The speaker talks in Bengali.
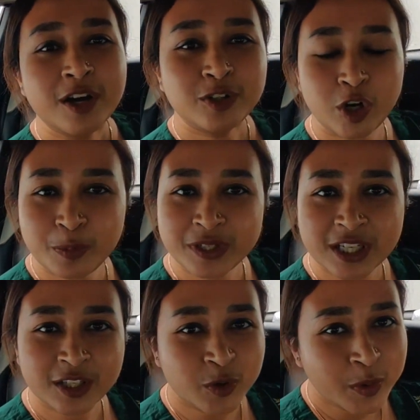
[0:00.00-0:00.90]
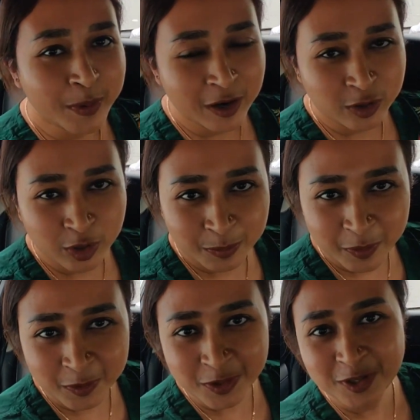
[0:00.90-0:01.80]
স্বরূপের সাথে খুবই ভালো
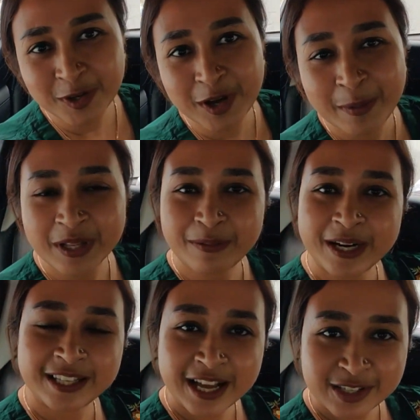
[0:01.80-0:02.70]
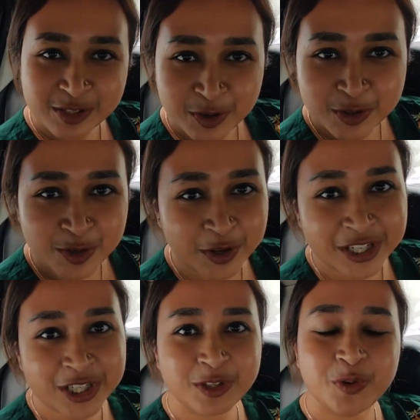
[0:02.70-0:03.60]
সম্পর্ক ছিল আমাদের বাড়িতে আসতো
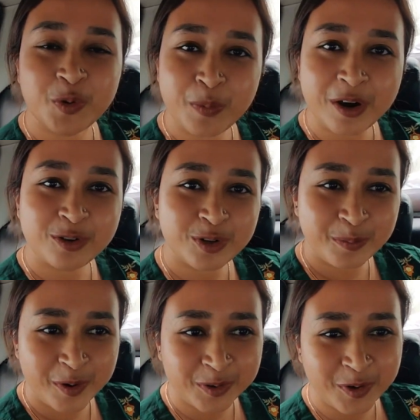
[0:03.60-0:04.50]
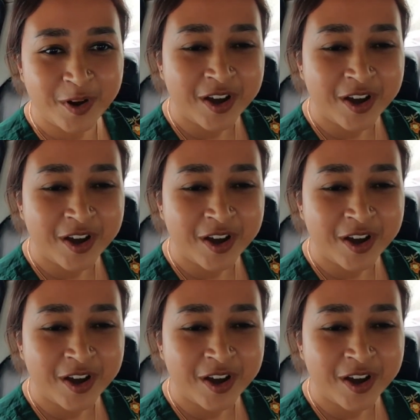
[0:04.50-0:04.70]
শ্লোকের সাথে খুব ভালো সম্পর্ক